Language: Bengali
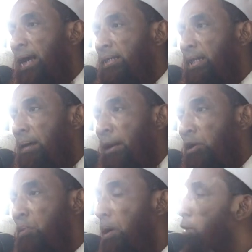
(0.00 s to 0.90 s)
রাস্তায়
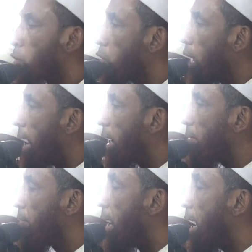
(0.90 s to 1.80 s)
ভালো শুধু
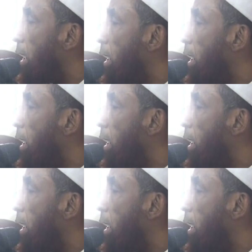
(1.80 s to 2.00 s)
আলেম না